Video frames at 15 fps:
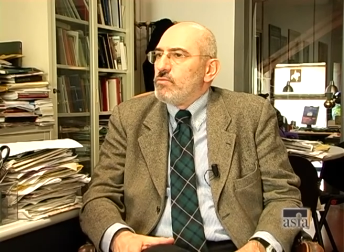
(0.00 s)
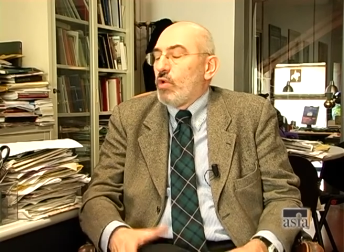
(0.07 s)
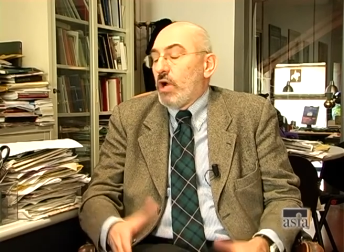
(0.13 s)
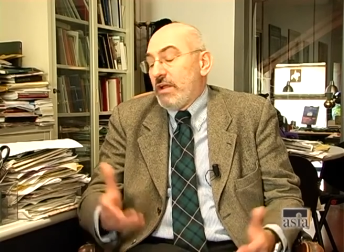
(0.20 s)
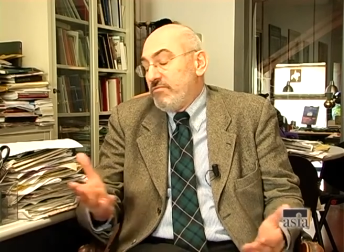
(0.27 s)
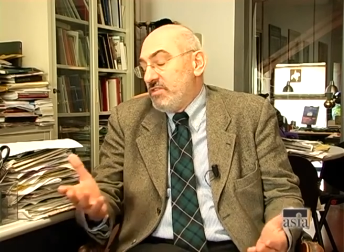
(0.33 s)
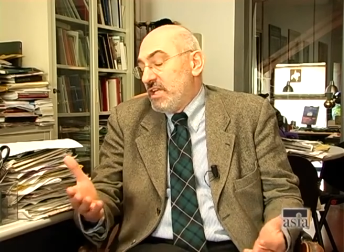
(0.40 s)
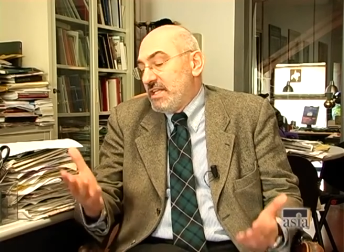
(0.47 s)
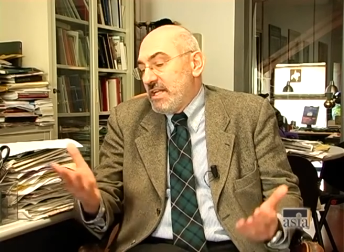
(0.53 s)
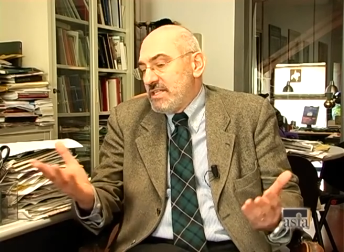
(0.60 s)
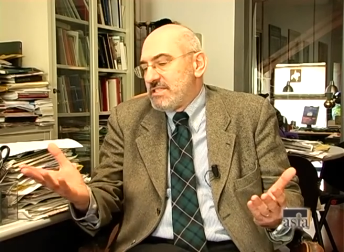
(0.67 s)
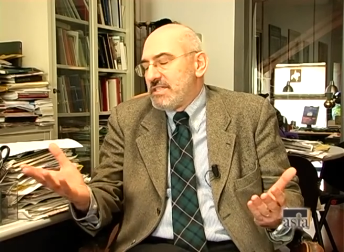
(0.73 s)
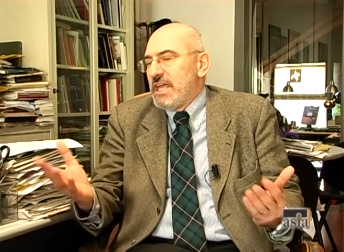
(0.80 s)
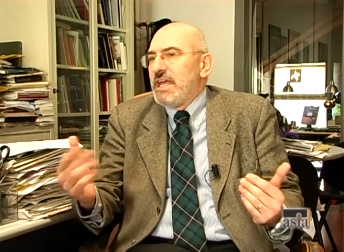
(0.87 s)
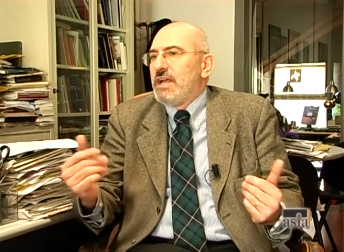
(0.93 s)
o alla fine del
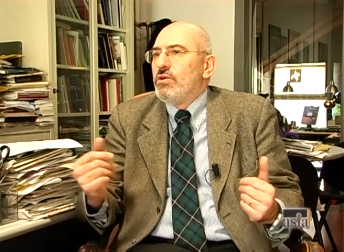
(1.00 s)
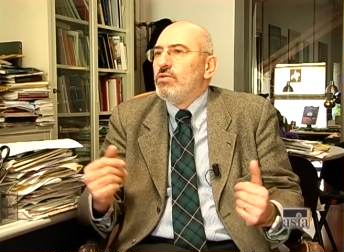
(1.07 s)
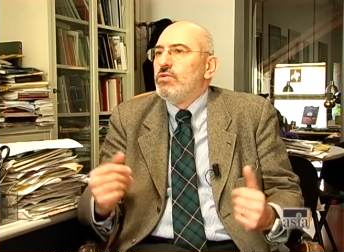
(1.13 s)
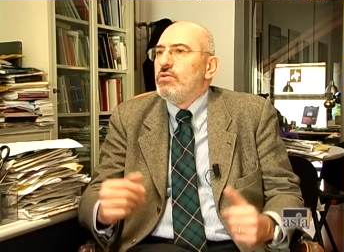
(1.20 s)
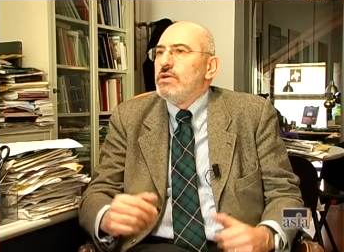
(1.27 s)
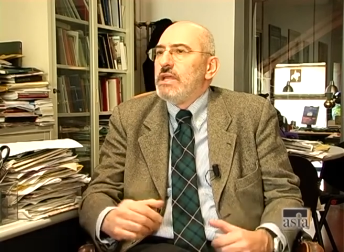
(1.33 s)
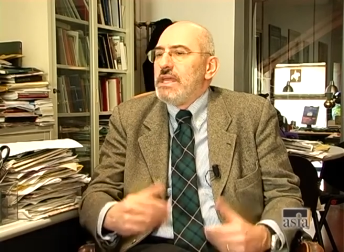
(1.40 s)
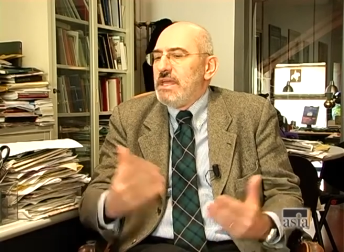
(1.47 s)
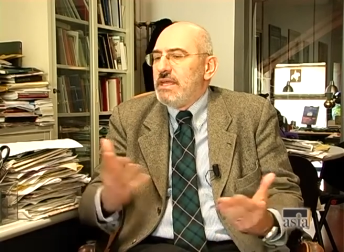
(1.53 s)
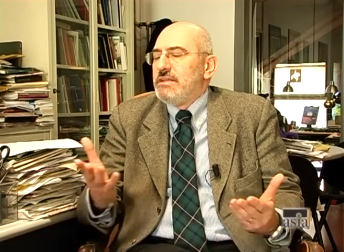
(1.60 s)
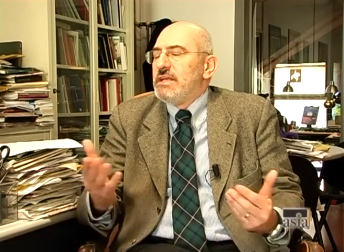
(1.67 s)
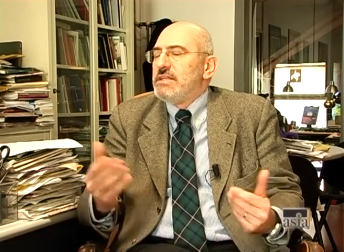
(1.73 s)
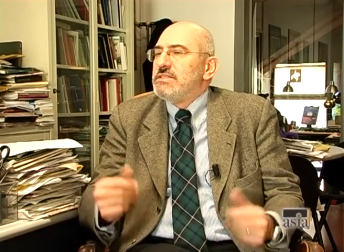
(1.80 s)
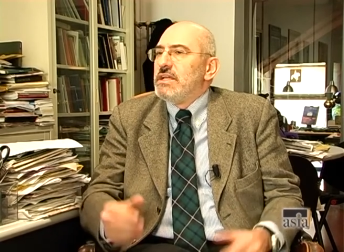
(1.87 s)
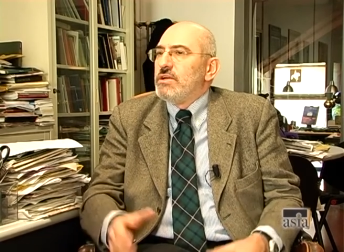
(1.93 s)
secolo e
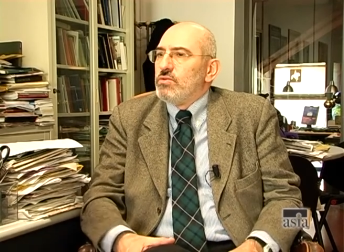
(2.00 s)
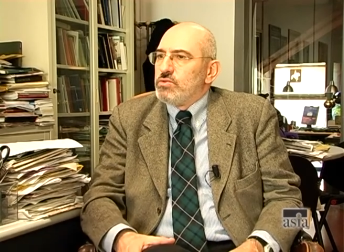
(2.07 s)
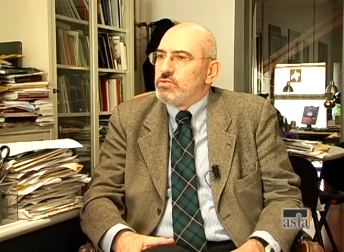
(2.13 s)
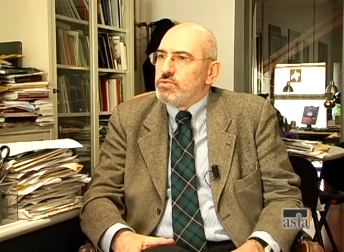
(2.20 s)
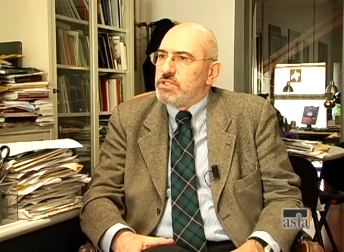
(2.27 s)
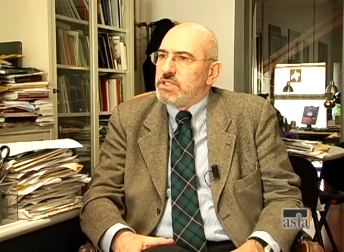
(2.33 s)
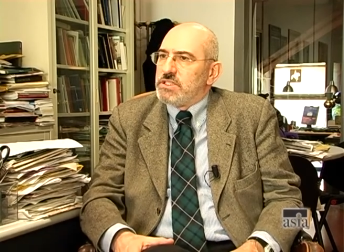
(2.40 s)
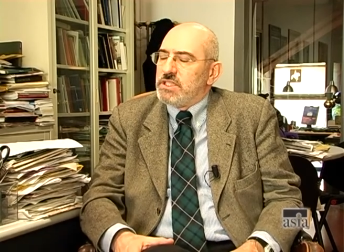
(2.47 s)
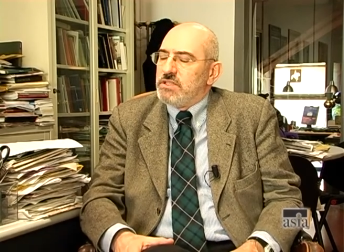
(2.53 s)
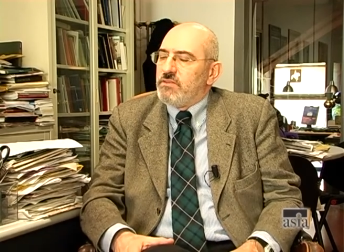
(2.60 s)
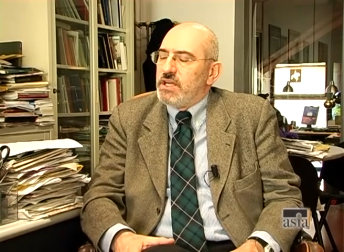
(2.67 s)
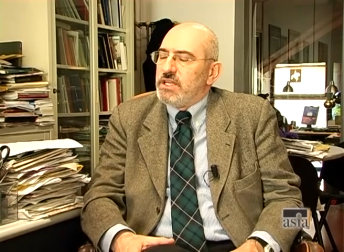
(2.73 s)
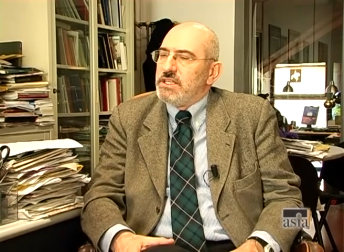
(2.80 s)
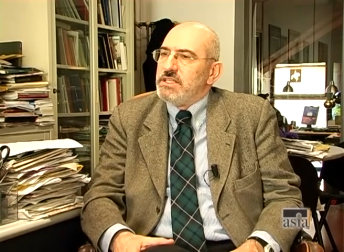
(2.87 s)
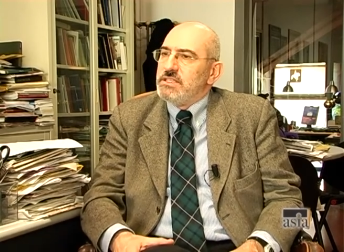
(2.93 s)
nel secolo successivo
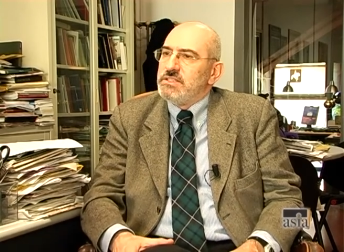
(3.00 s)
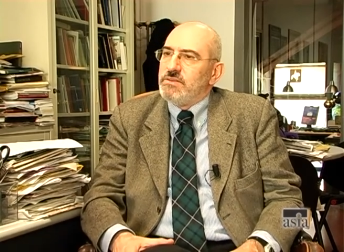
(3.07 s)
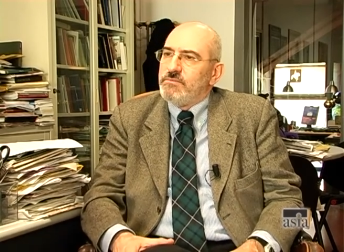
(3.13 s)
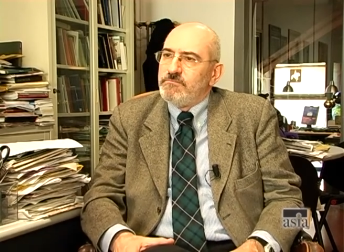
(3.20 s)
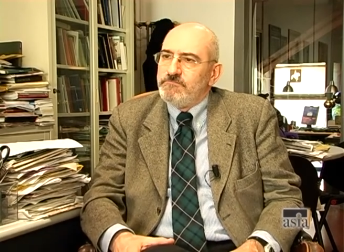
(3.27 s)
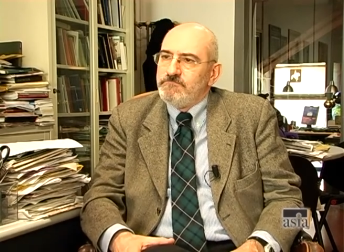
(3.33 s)
all'inizio.